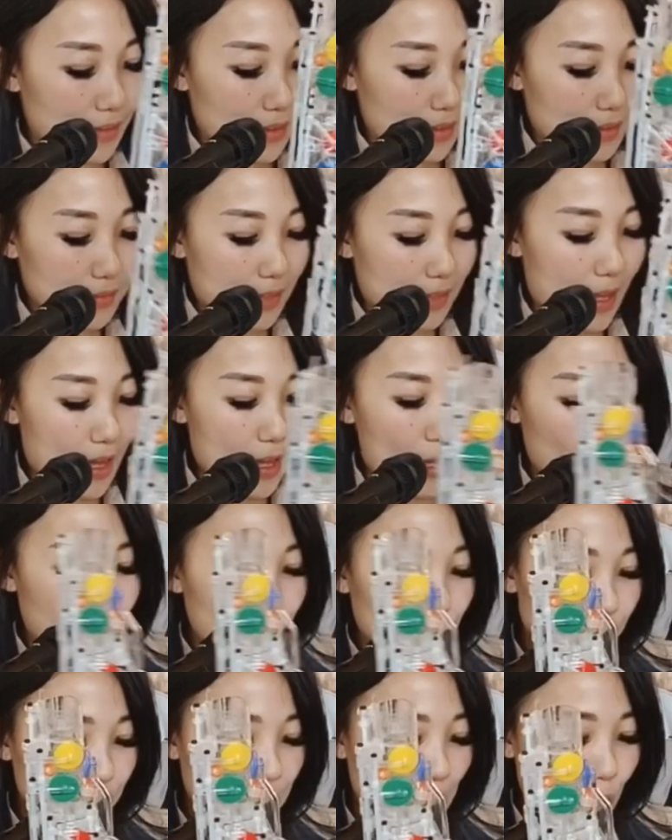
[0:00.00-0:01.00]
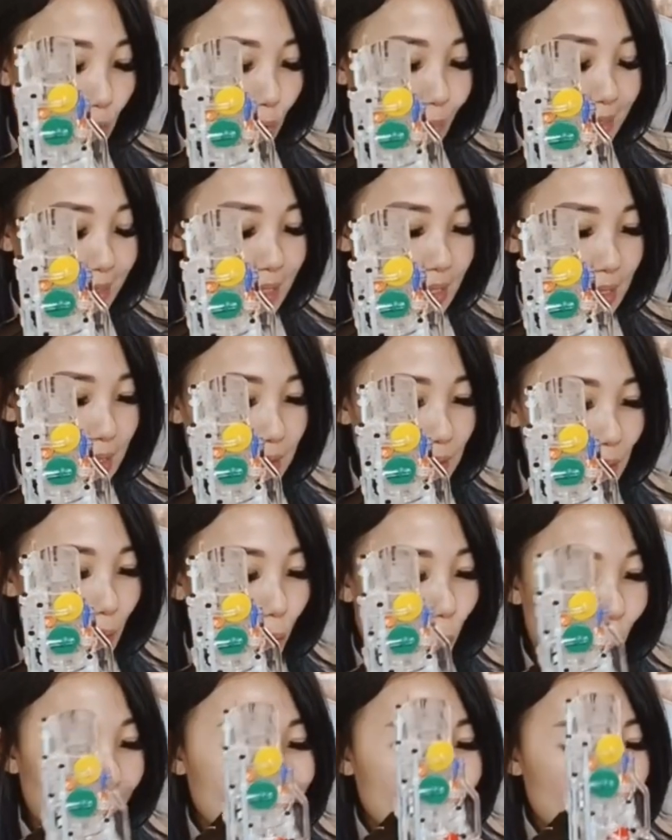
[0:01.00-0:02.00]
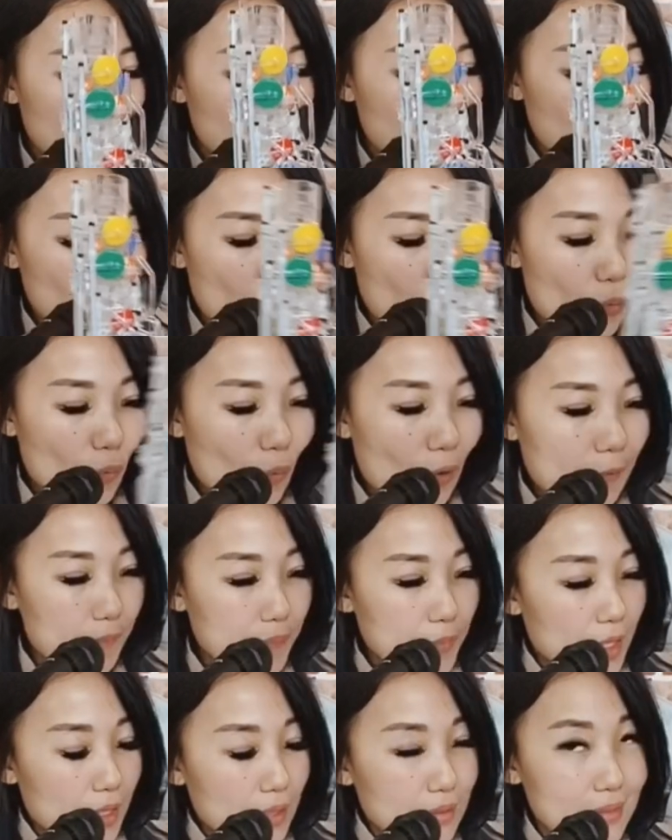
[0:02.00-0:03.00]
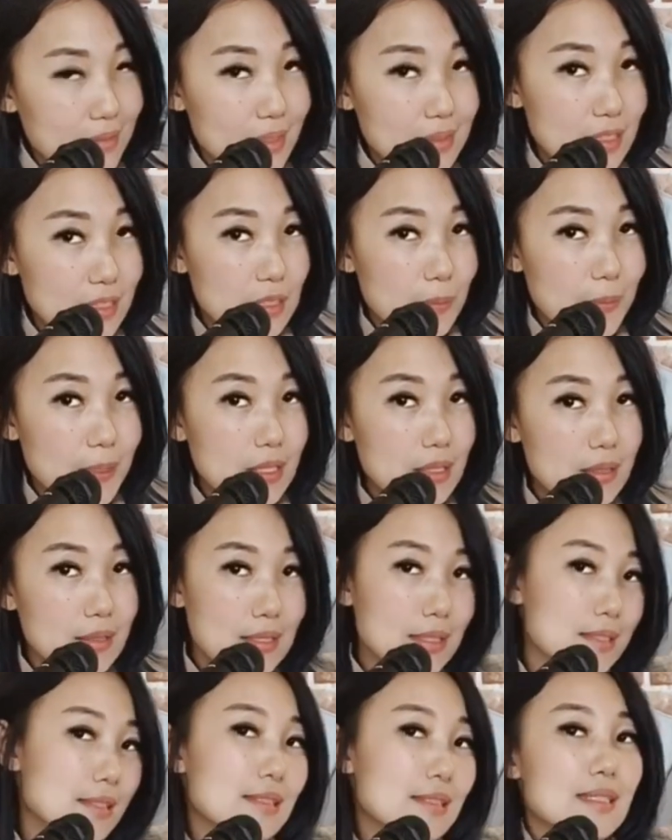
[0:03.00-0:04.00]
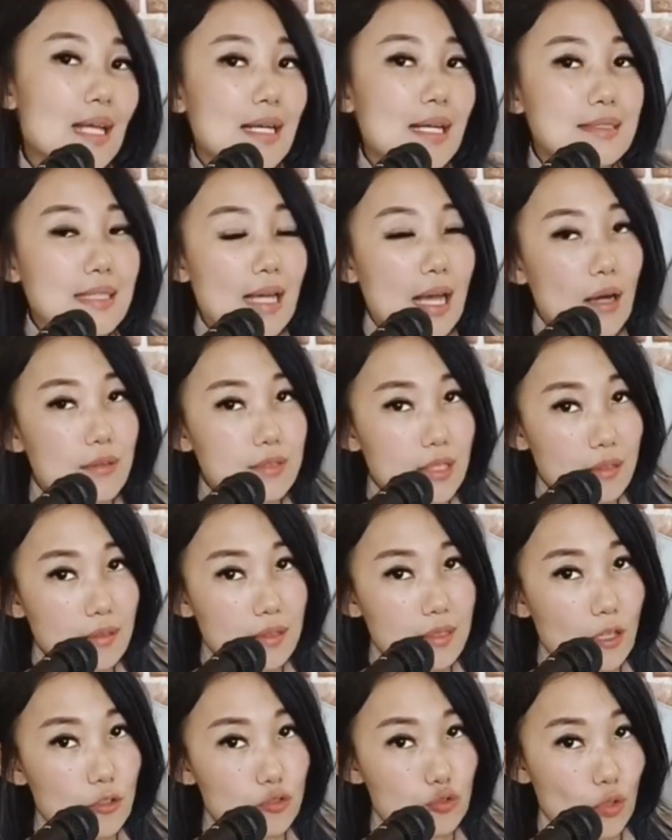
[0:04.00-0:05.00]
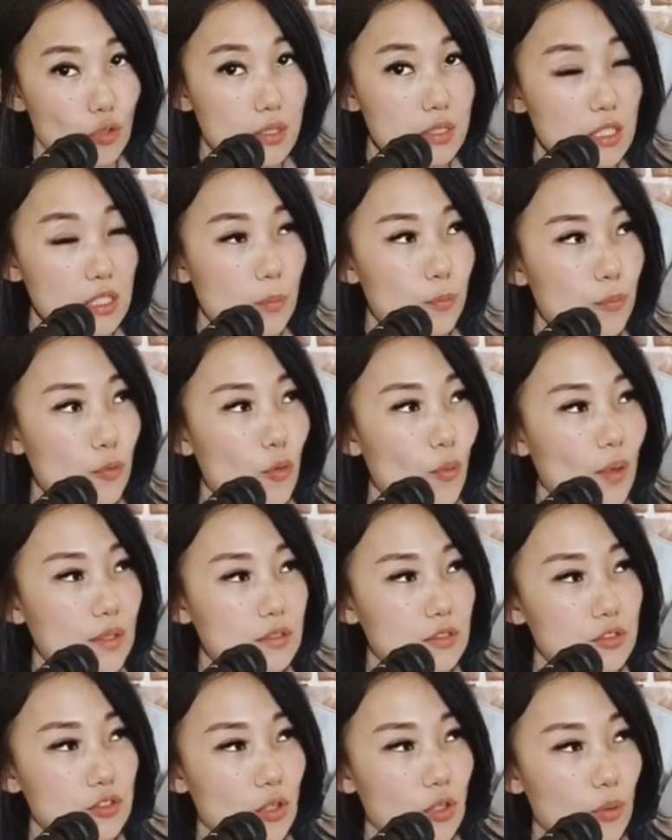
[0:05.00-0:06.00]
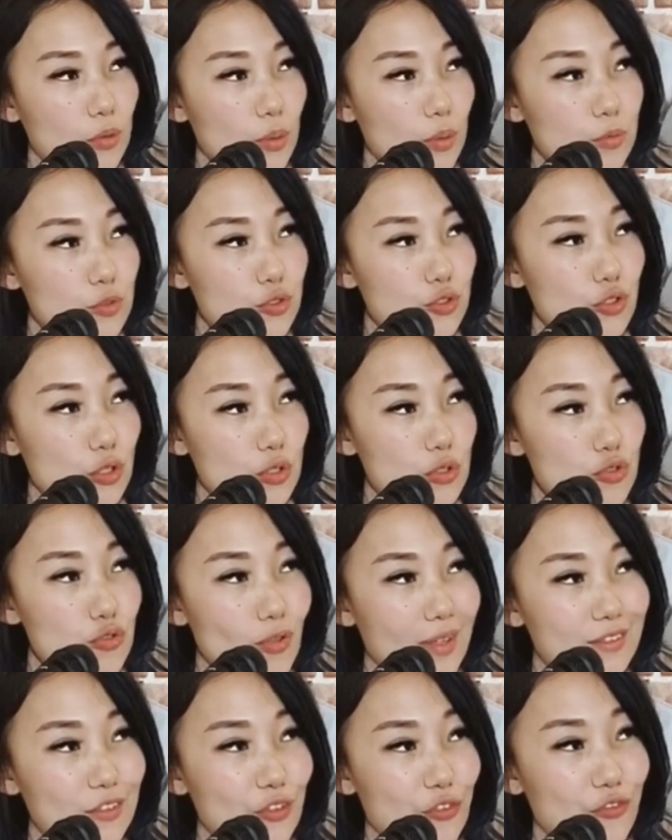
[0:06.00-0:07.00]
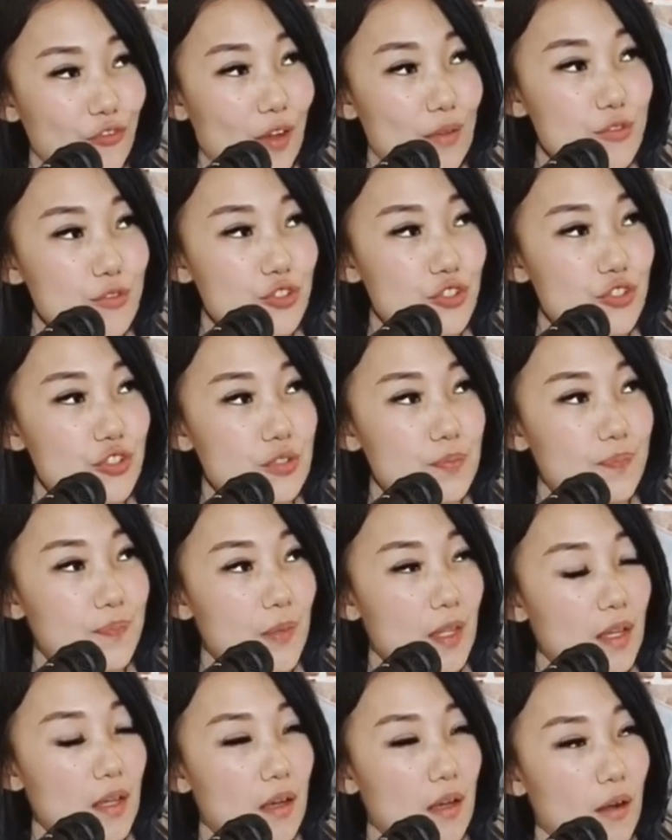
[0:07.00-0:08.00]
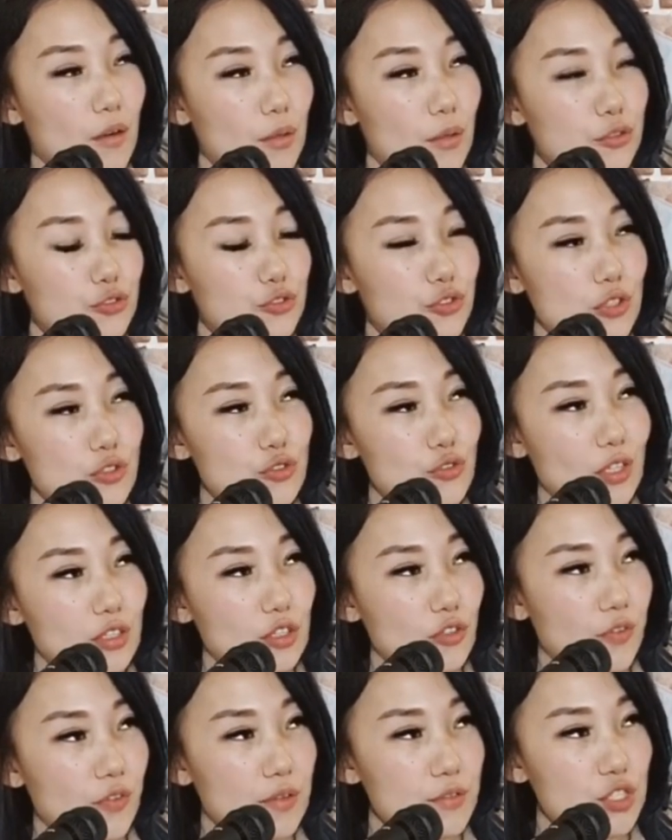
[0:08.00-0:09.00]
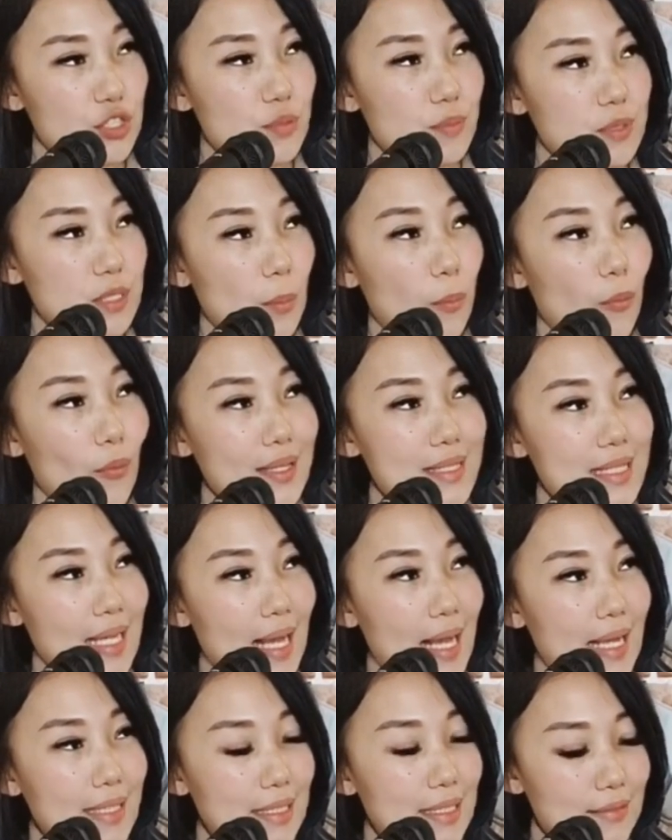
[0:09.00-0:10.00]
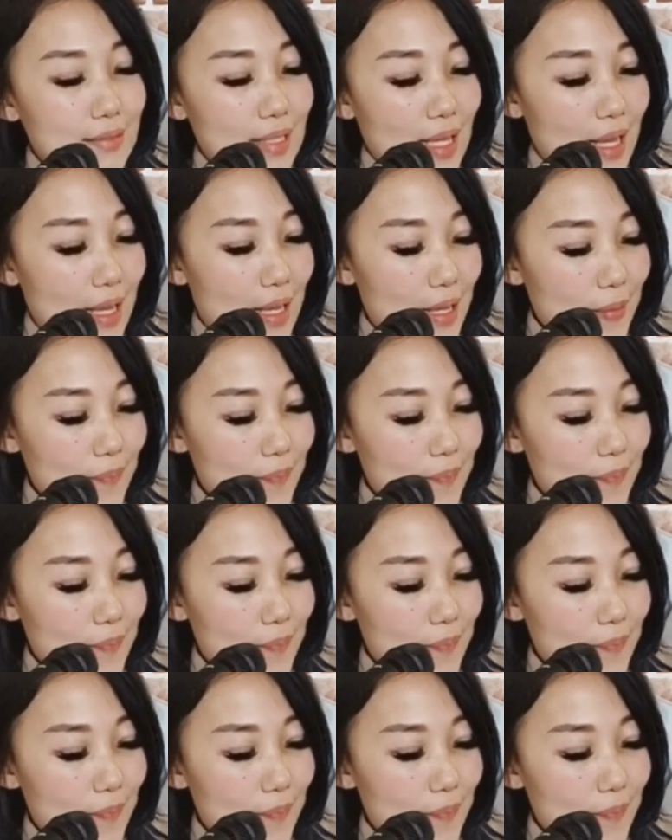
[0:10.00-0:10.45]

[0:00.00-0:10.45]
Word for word: 它还有附上我们这个透明的拨管。那在这边呢，提醒大家哦，当你要装这个拨管的时候，用旋转的方式，用旋转的方式比较不会伤害到它。